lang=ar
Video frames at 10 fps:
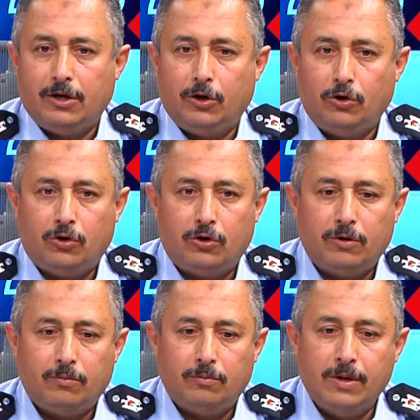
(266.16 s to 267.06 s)
انه
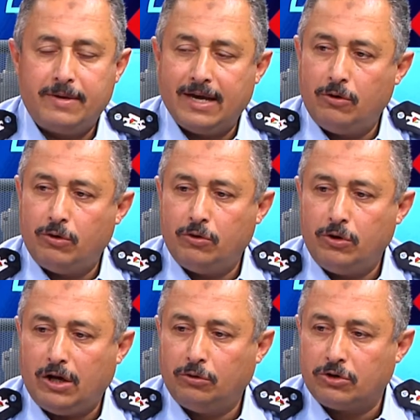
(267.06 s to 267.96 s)
بامكانه انه
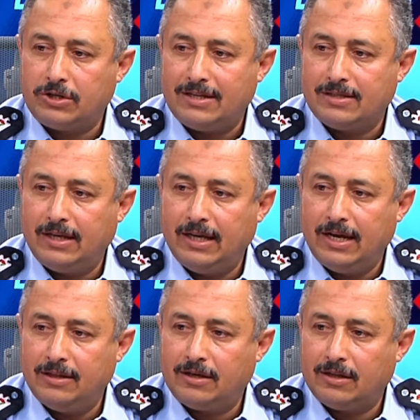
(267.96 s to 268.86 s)
يحضر شخصي
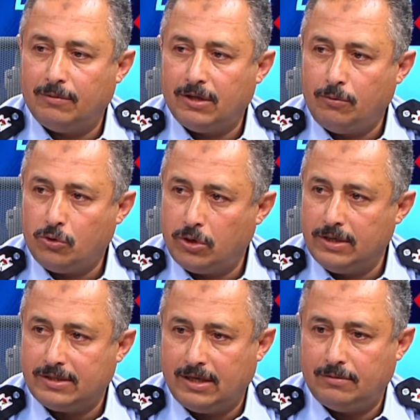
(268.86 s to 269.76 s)
الى اداره المظالم حقوق
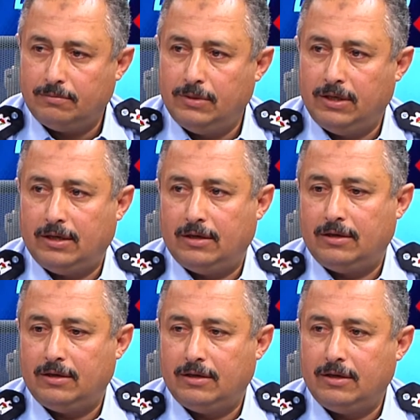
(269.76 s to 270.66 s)
الانسان
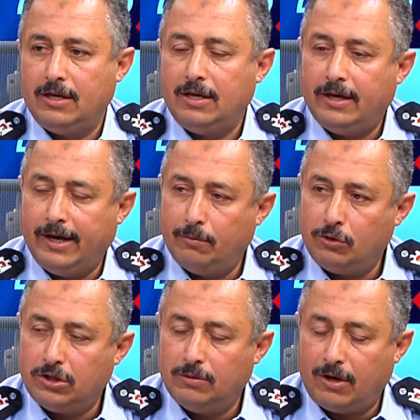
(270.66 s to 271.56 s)
بعين
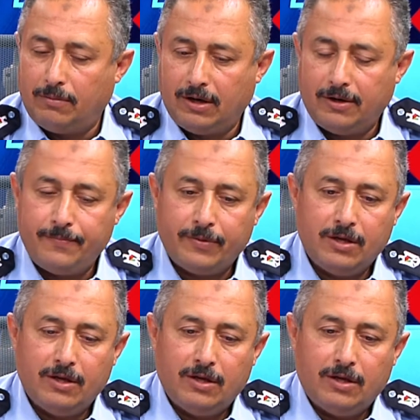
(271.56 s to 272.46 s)
مجد برام الله
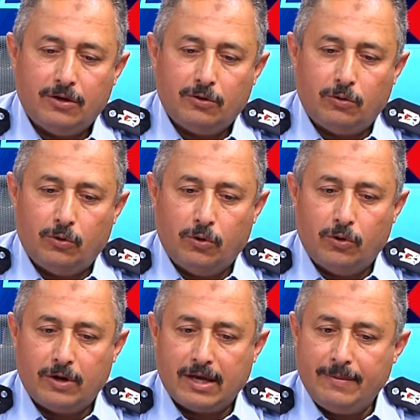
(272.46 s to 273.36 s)

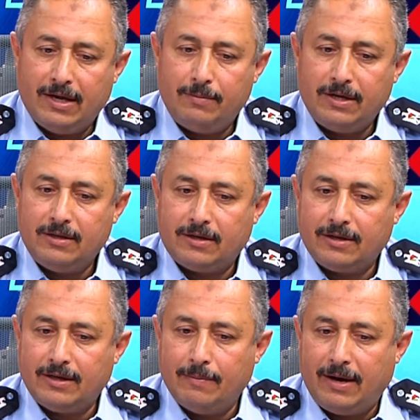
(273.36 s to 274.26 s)
وكمان
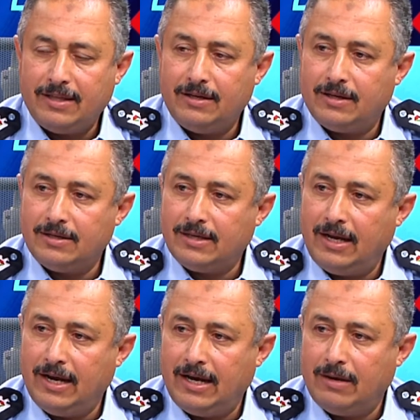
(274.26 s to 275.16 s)
بيقدر يبعث لنا
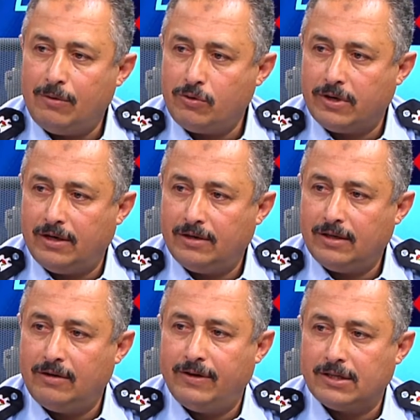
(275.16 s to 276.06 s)
رساله على موقع
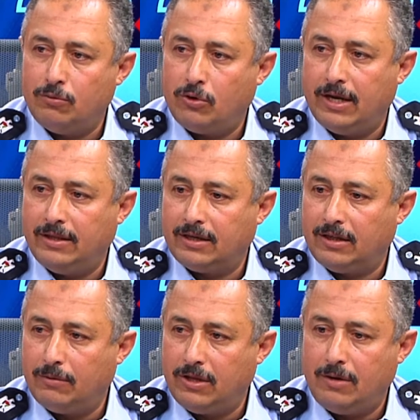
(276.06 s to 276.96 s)
الفيسبوك
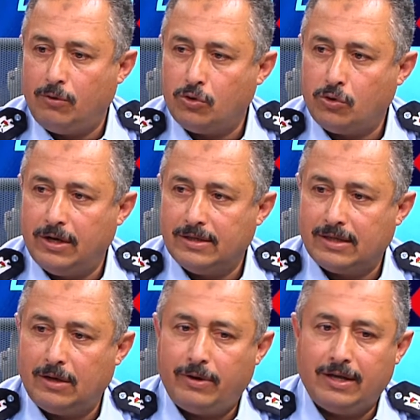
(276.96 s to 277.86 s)
لاداره المظالم حقوق
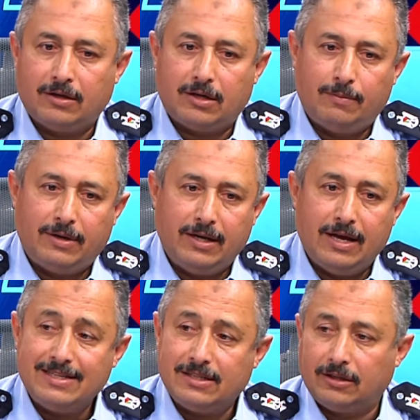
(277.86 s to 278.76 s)
الانسان وهي تقريبا
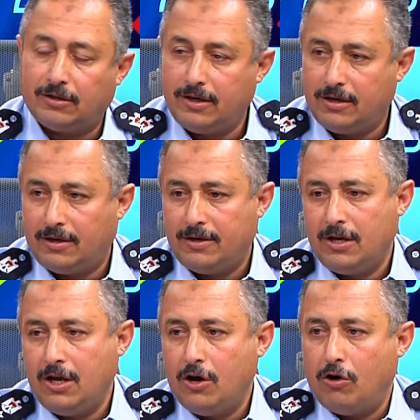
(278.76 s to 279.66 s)
هي اسهل طريقه
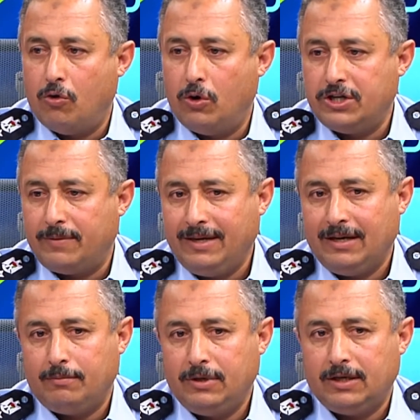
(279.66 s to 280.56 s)

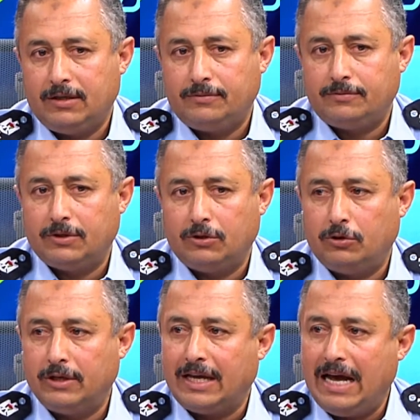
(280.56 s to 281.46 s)
والجميع بيعرف
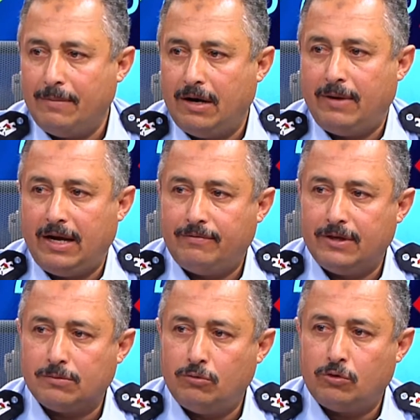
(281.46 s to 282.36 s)
انه يتعامل مع
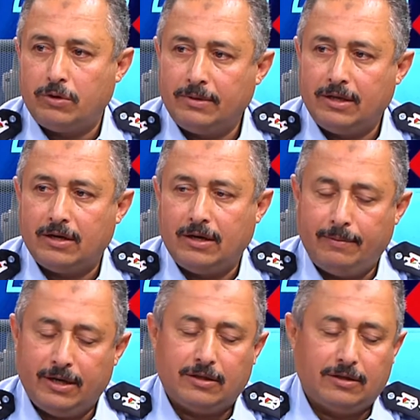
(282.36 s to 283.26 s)
الفيسبوك صحيح.
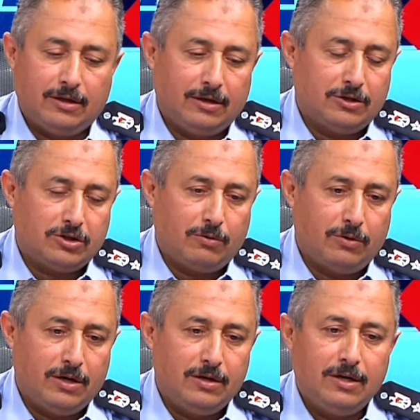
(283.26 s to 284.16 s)
يبعث
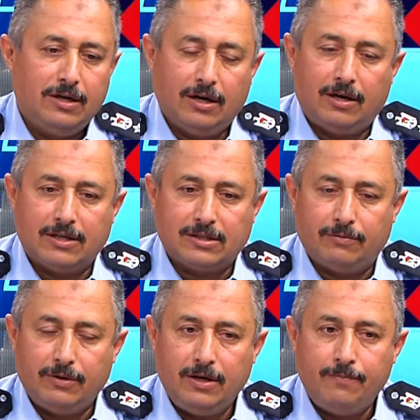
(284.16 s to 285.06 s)
شكوى الخاصه
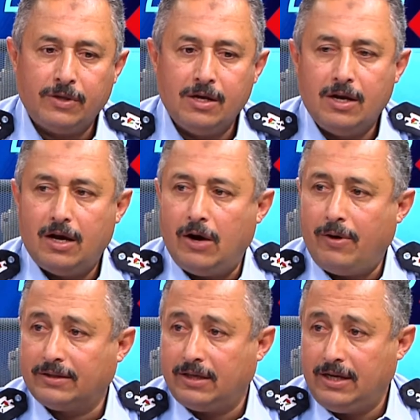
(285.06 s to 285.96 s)
فيه او
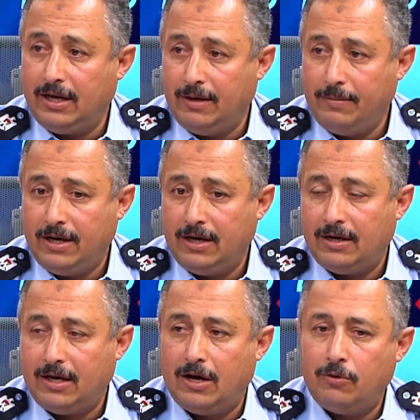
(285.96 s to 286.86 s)
عن طريق الايميل
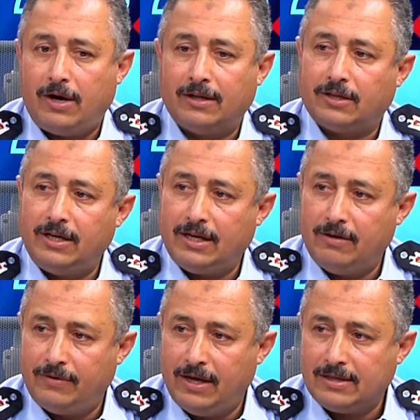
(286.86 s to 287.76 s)
او عن طريق
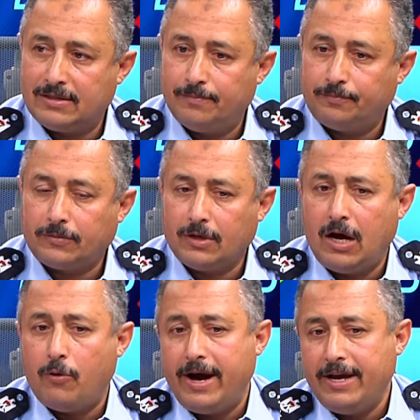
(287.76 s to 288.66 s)
الفاكس
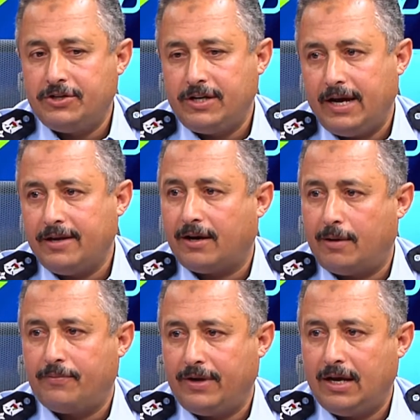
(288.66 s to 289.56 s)
او اي جهه
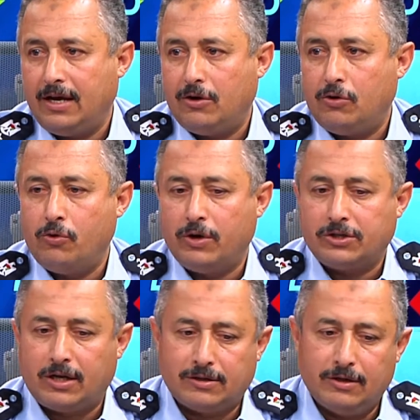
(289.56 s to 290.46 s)
يرغب فيها هو
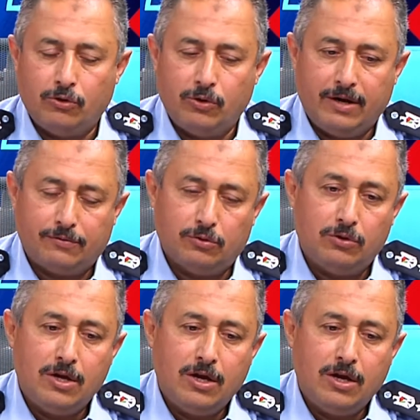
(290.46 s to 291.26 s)
شخص هو نفسه